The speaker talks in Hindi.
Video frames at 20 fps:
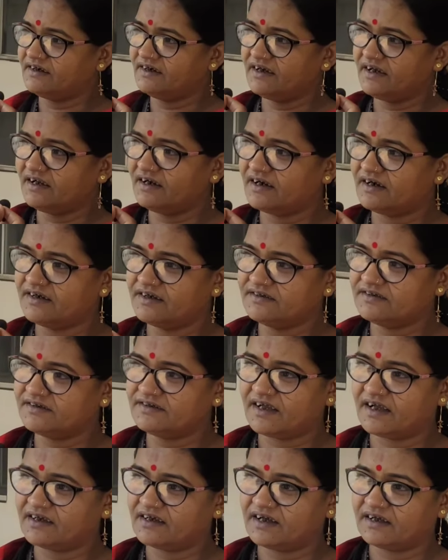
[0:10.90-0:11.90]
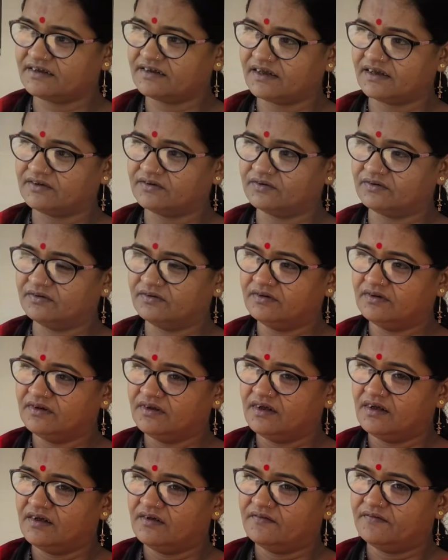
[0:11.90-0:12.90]
करने लगा डीजे जा रहा था तो
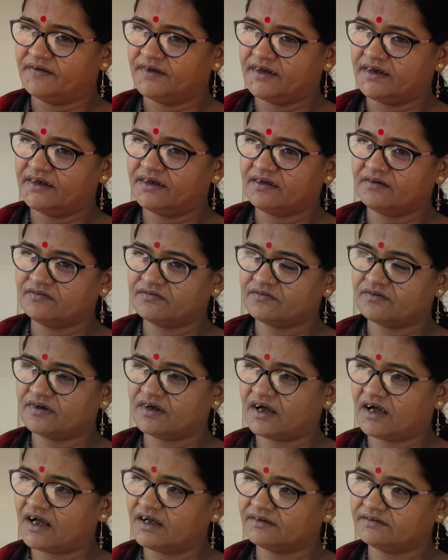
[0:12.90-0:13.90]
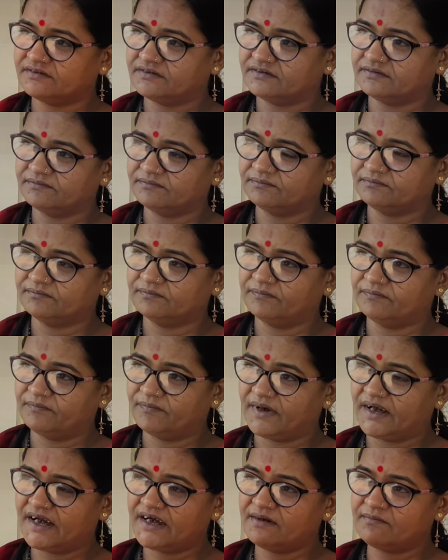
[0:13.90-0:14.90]
फिर ना उसको कहाँ
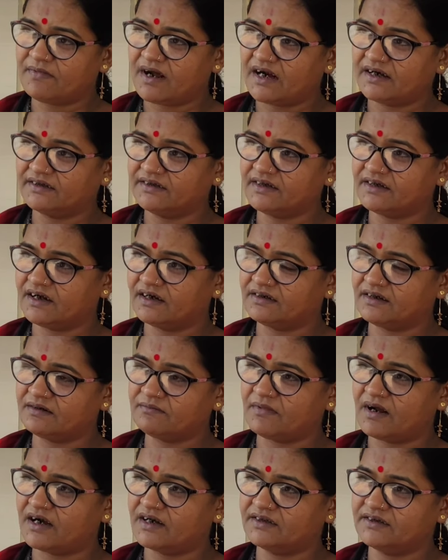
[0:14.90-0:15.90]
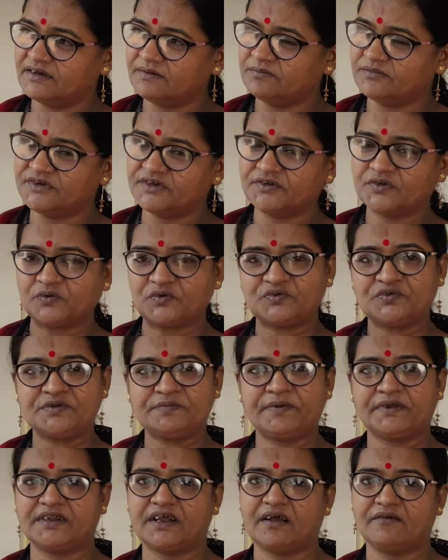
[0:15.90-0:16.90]
ब्लेड हम्म, मार दिए कटर मार दिए मुझे तो कुछ भी
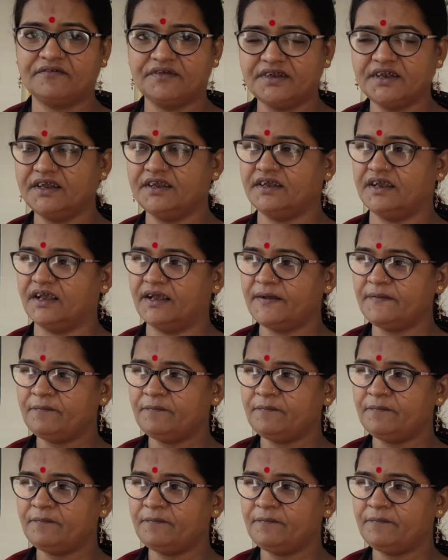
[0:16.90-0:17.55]
पता भी नहीं